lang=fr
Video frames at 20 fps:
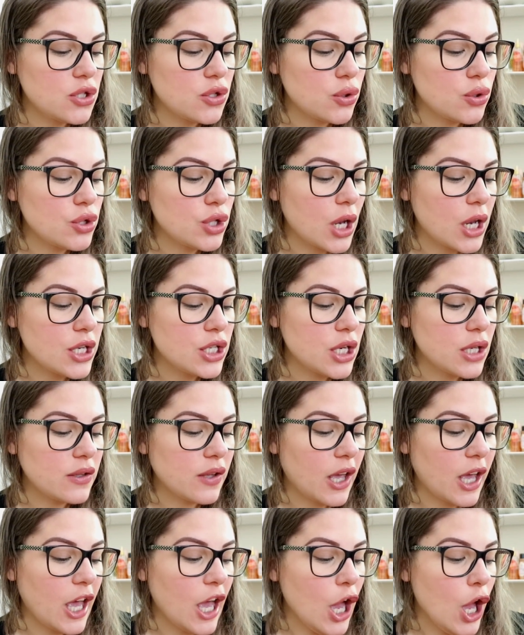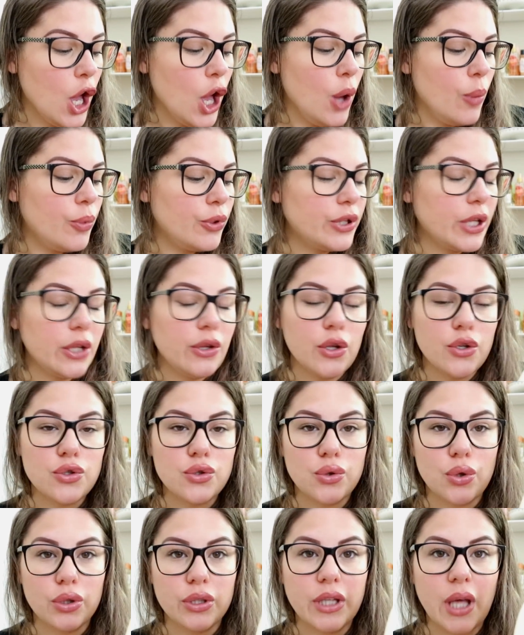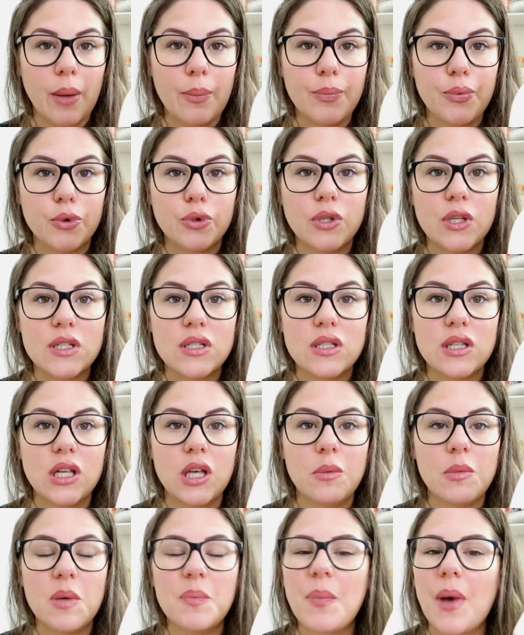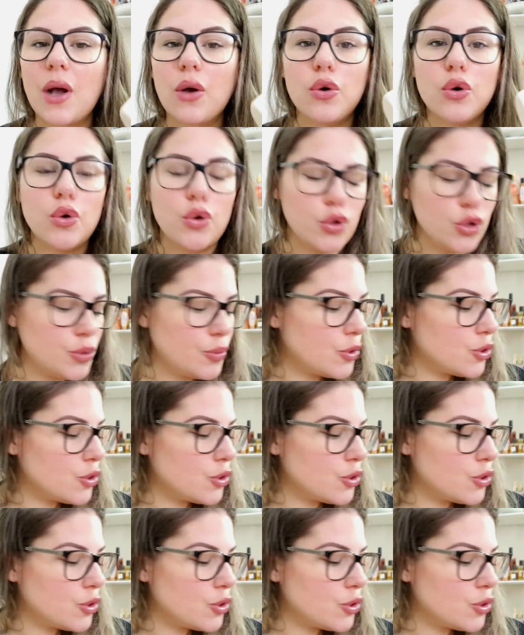Est-ce que je rachèterais peut-être dans une autre gamme pour tester, mais pas coco.